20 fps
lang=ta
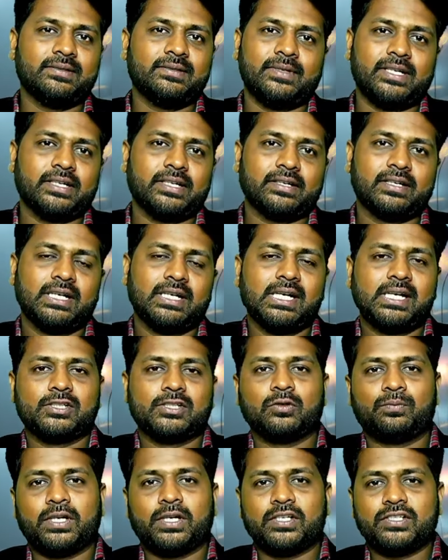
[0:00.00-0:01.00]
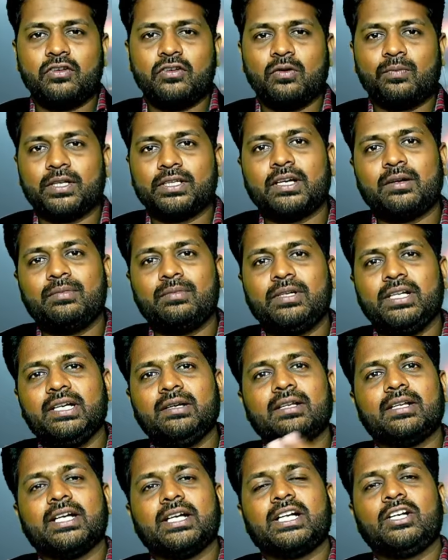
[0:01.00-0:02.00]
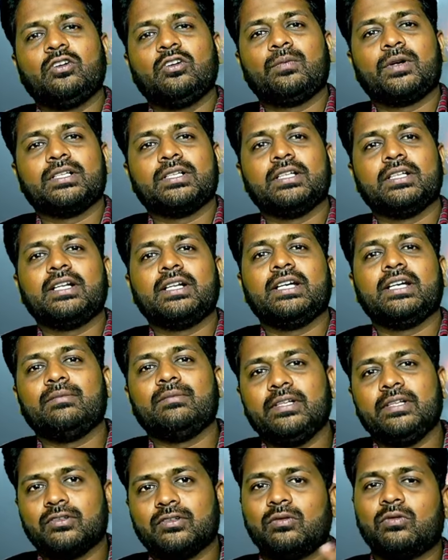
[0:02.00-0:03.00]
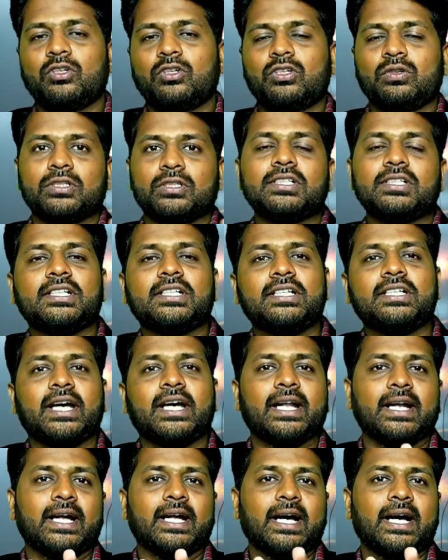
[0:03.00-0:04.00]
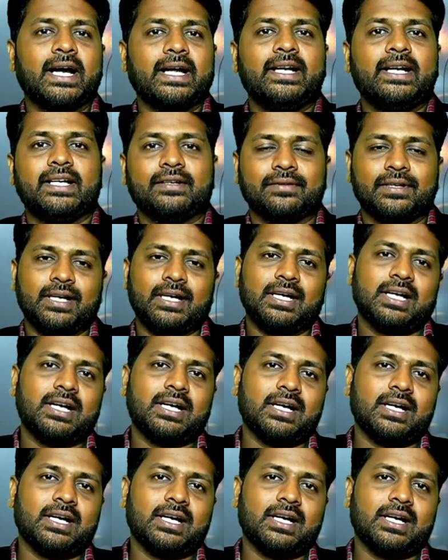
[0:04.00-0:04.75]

தடிசமாக ஸோ பாசிட்டிவாக பார்த்தா அப்படி நெகட்டிவாக பார்த்ததுன்னா இப்படி ஸோ ஒட்டு மொத்தத்தில் தே ஆர் ஹைடிங்